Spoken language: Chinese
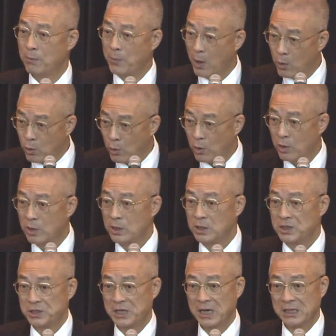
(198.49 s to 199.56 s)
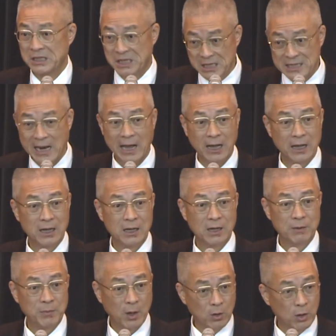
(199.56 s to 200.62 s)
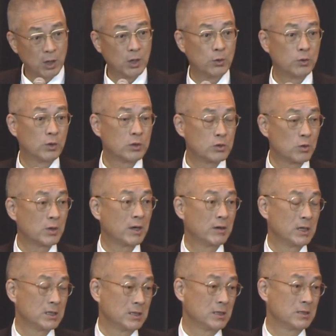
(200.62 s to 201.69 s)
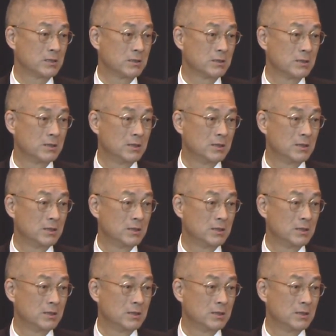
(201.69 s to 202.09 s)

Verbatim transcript: 包括像机场，包括很多重要的设施，